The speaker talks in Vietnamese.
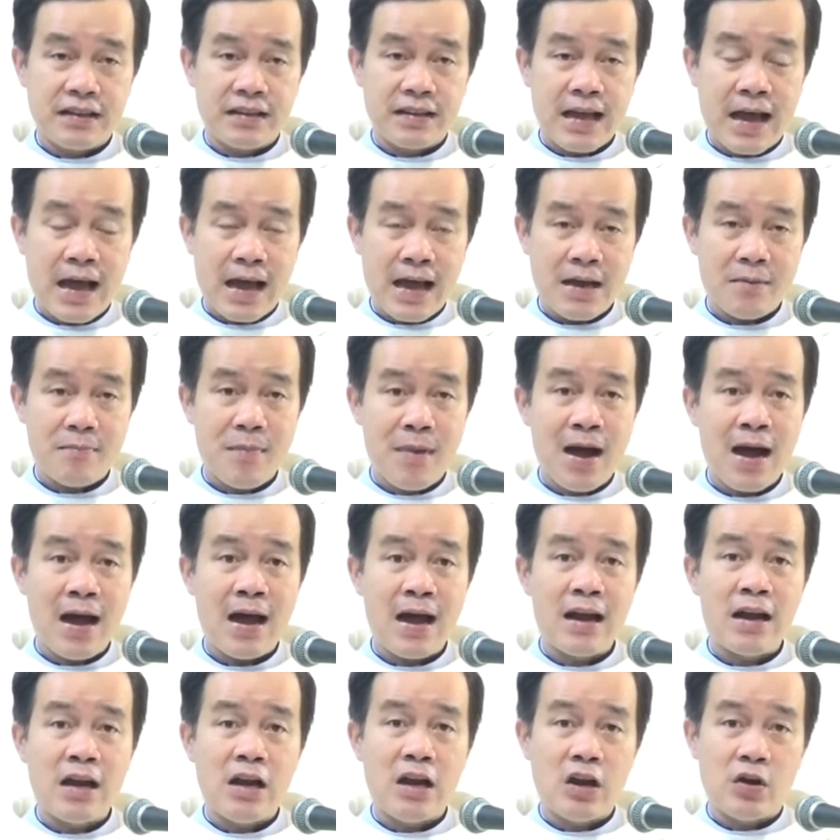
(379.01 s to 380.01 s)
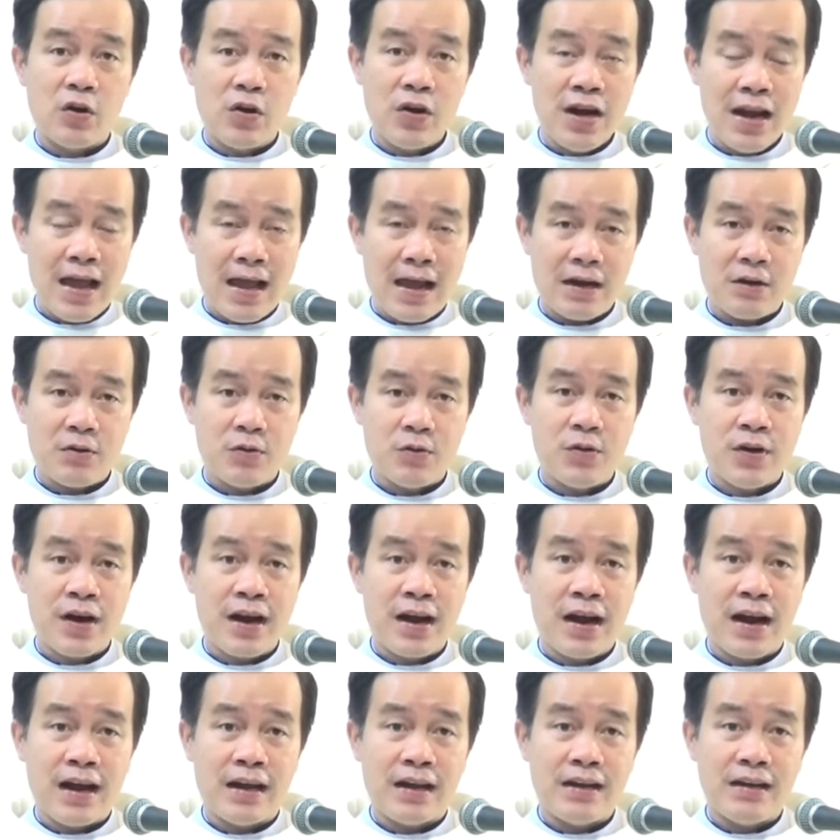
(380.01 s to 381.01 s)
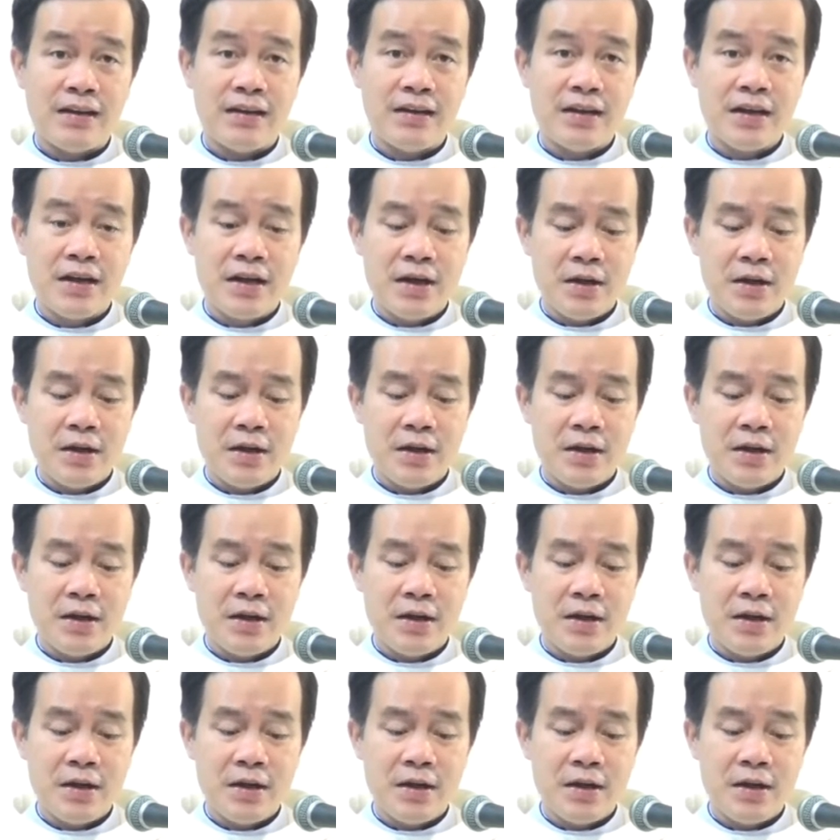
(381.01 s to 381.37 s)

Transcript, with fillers: tài ba lỗi lạc của Ngài